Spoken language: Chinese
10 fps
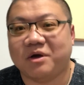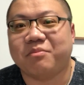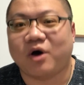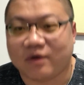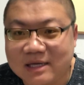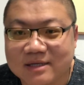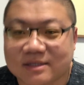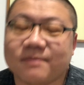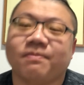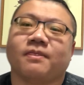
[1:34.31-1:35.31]
我也不好意
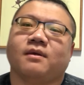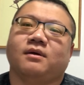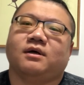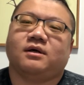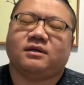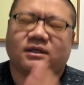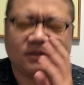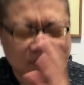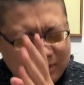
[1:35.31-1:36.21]
思。但这